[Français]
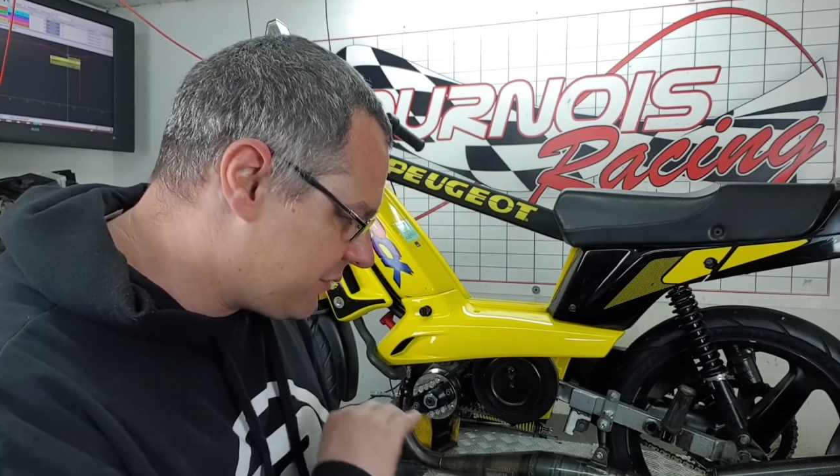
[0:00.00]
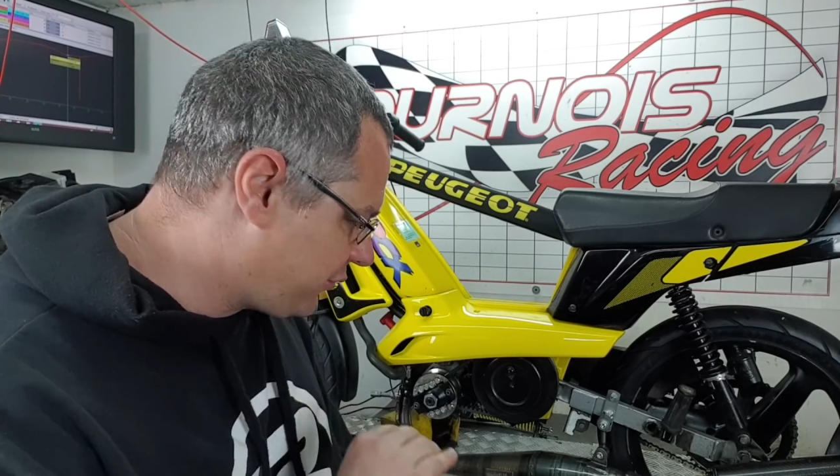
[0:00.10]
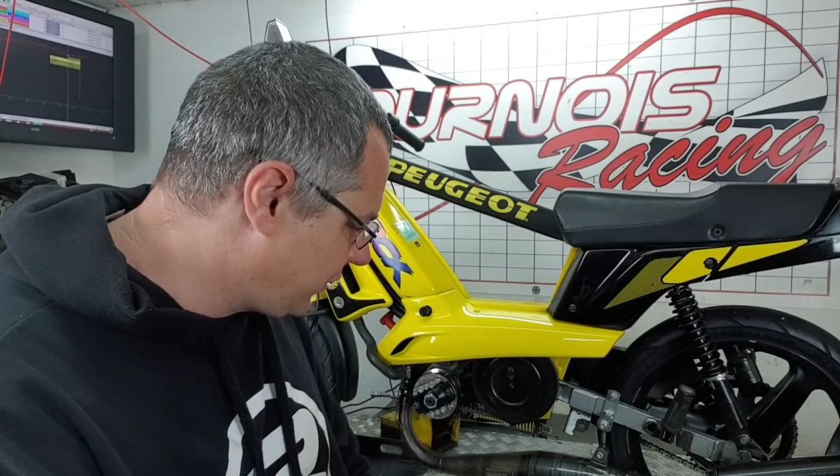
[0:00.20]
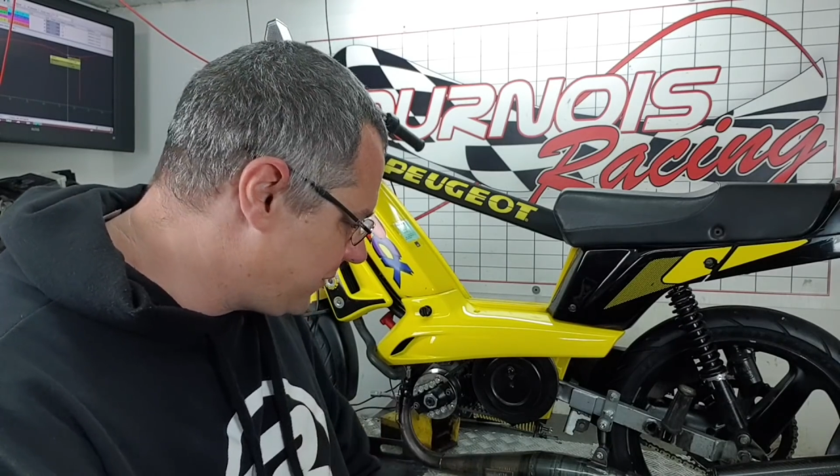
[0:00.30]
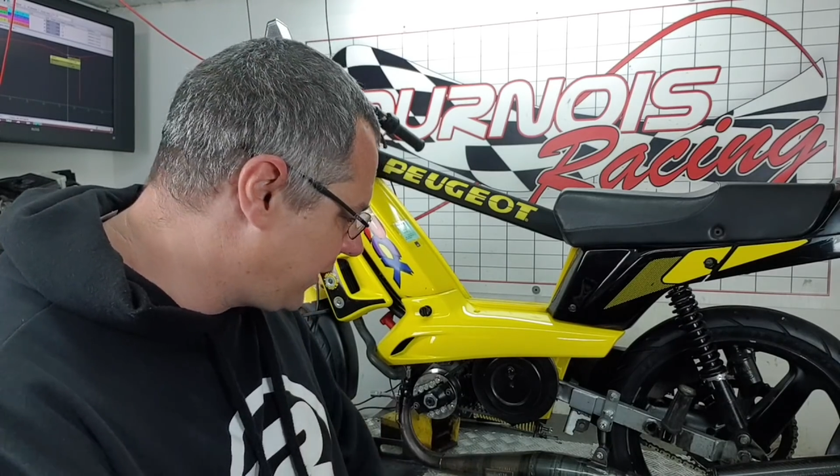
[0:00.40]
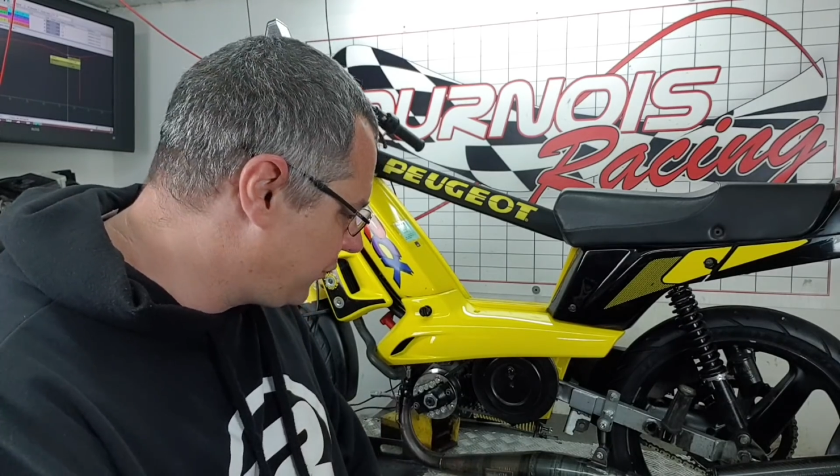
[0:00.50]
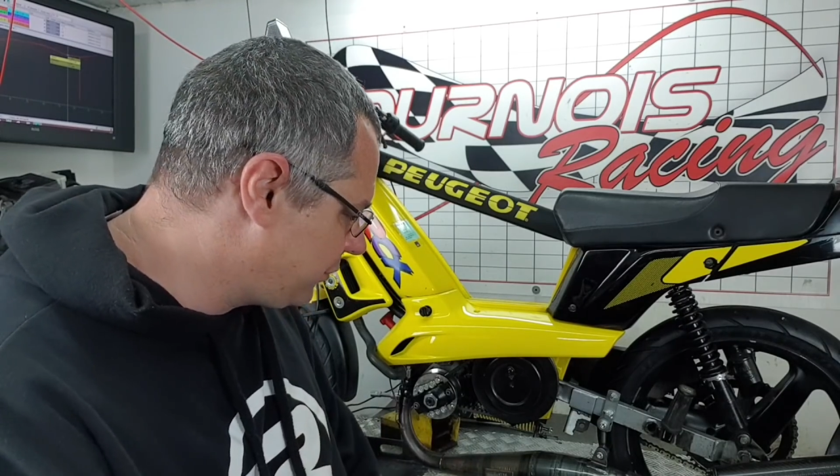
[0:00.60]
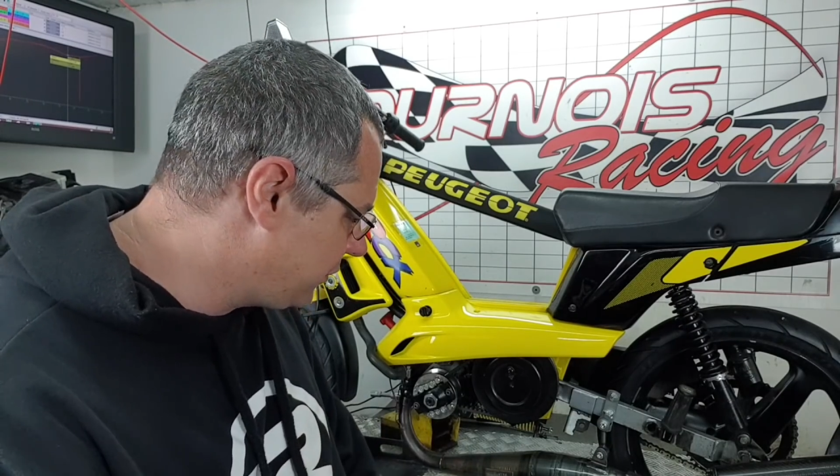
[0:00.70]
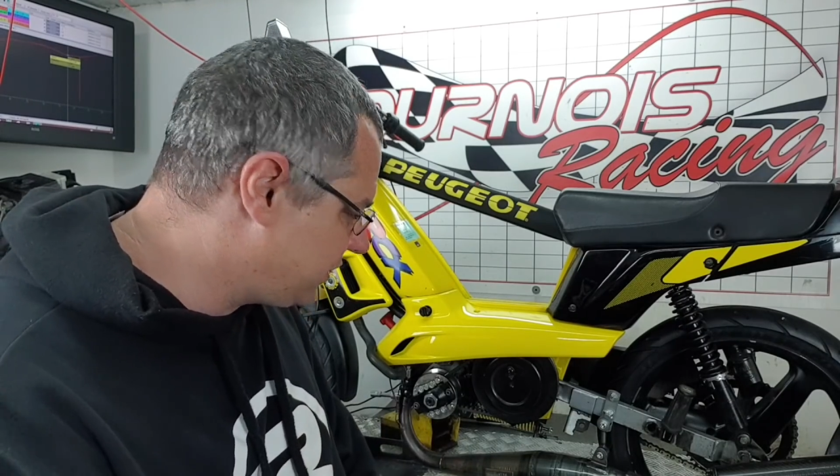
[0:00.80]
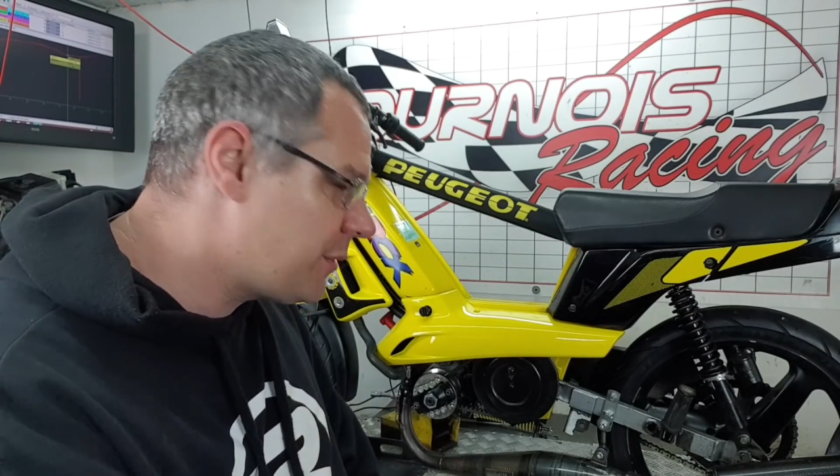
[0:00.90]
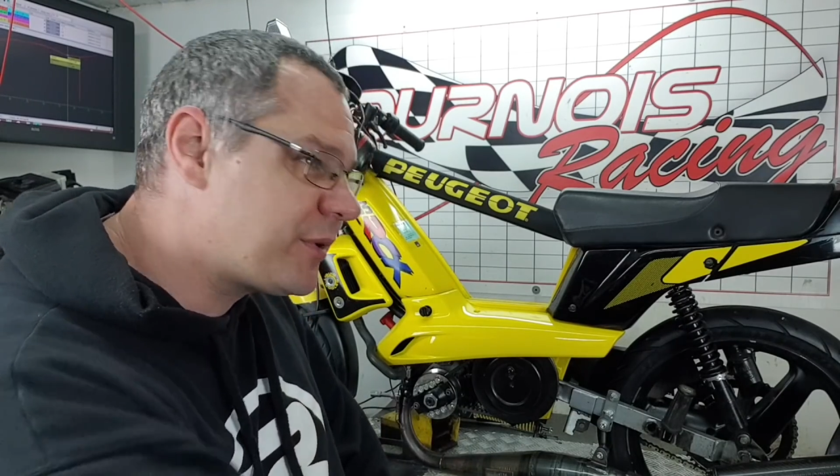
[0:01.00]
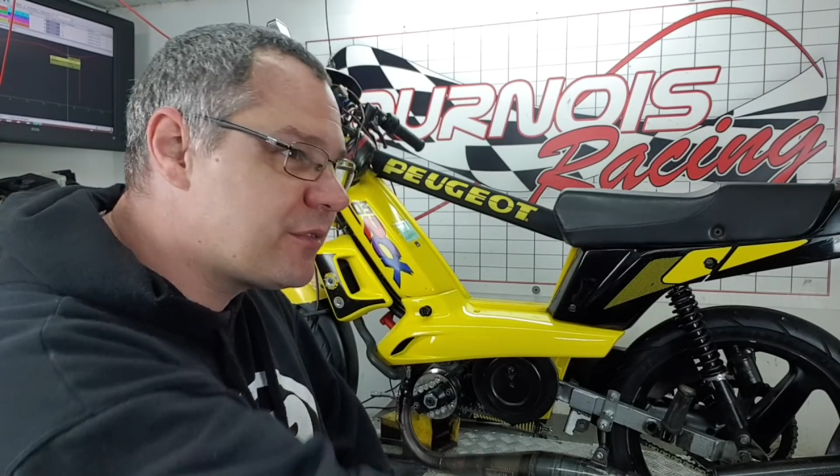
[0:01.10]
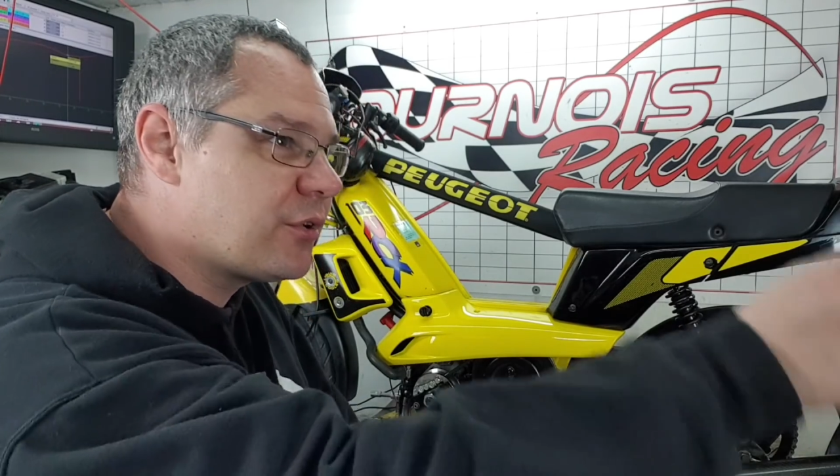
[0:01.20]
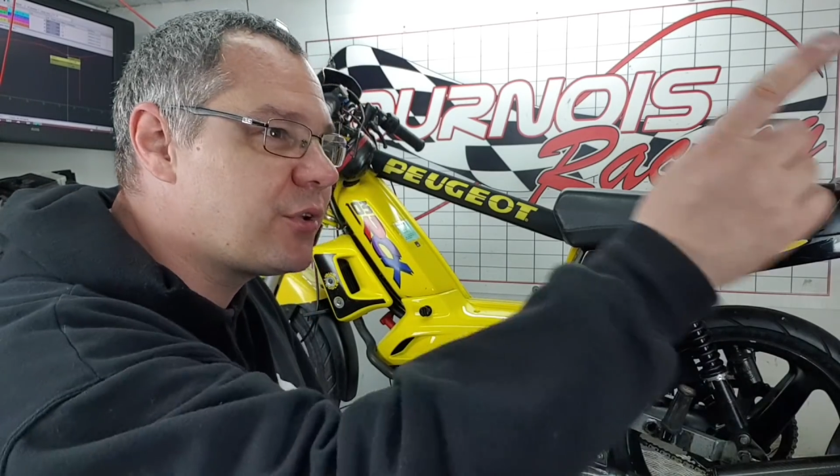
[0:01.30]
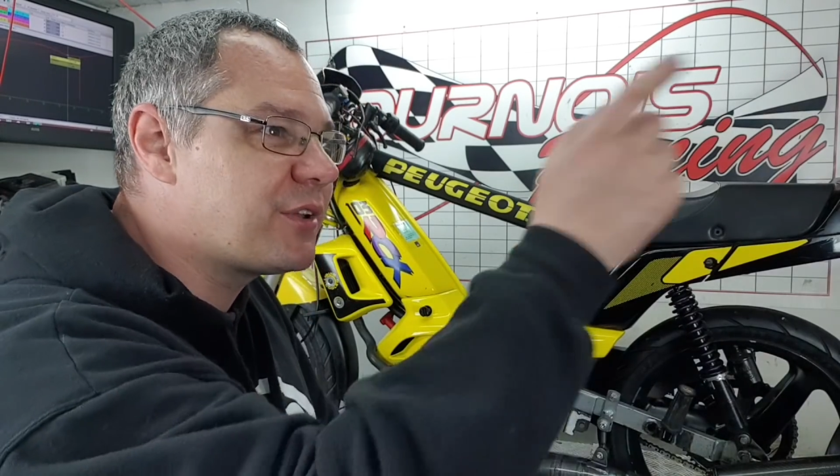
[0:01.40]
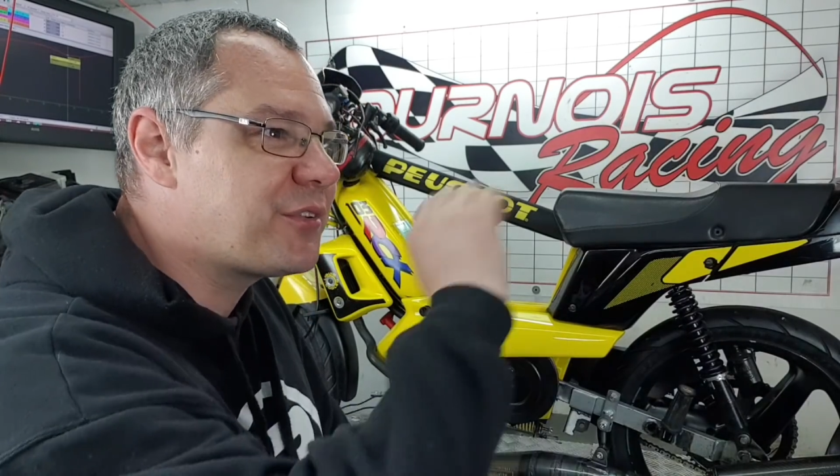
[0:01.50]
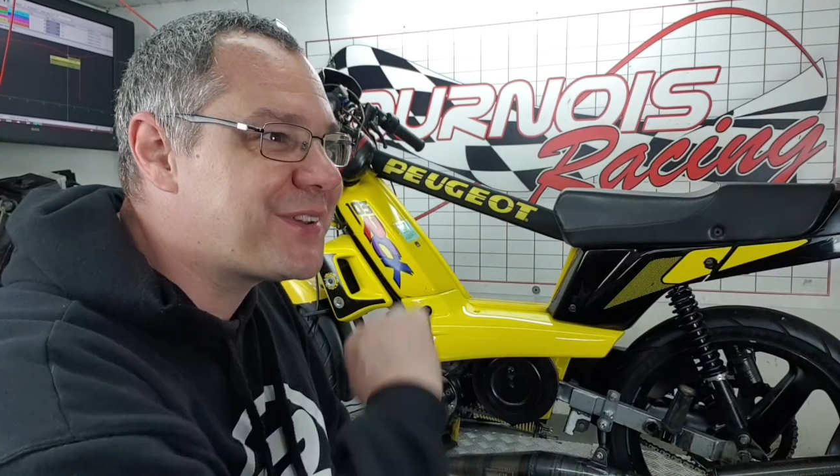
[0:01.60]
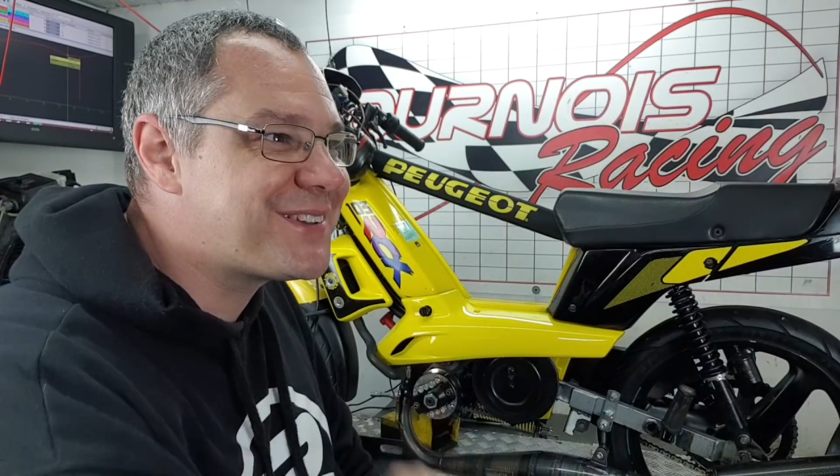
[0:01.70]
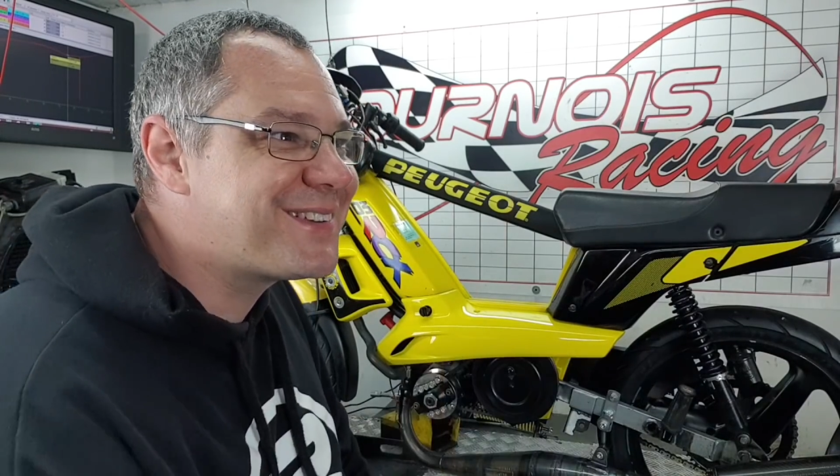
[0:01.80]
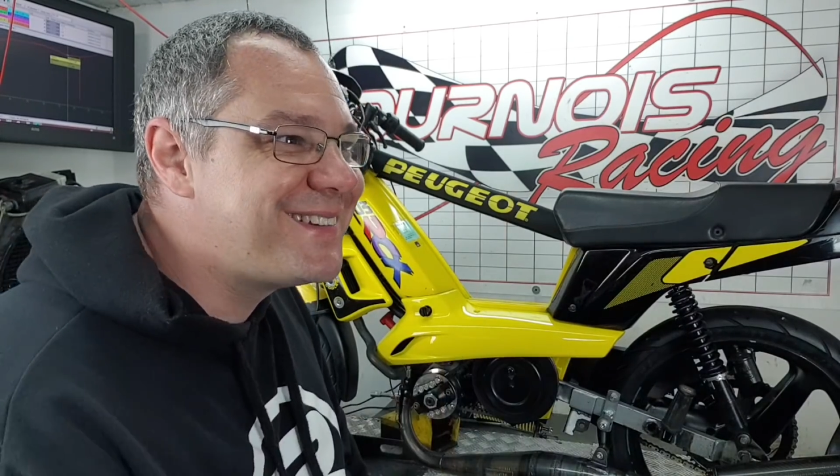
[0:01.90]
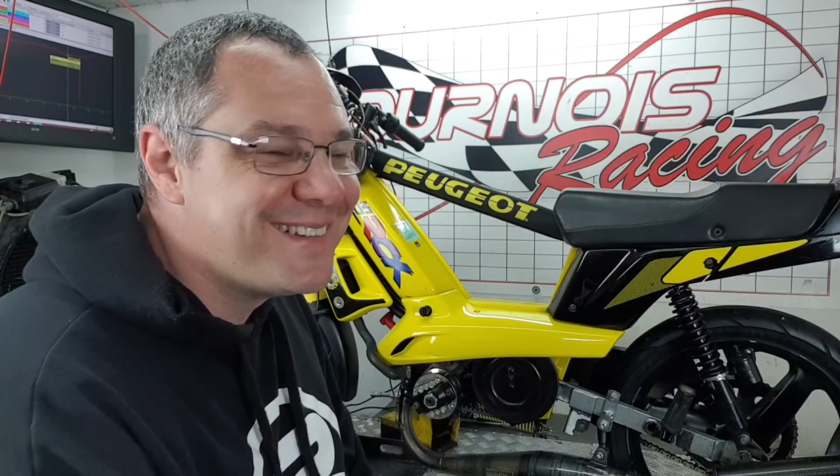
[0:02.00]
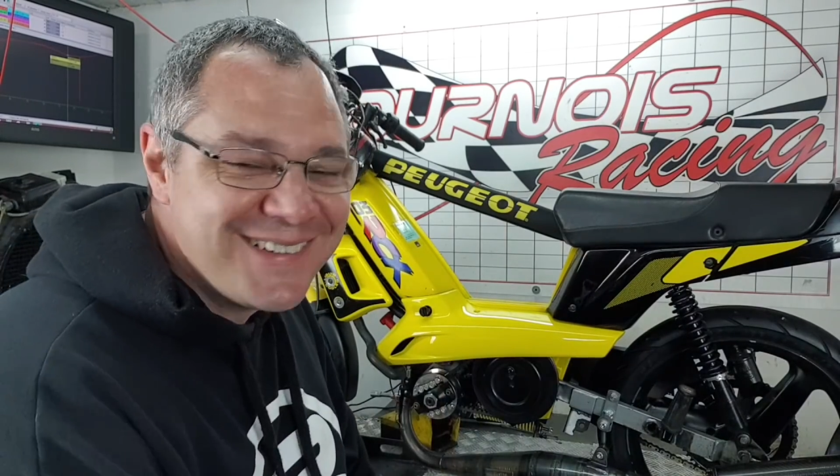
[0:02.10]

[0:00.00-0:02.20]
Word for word: à fond les ballons euh, s'il n'y a pas de vent dans la face.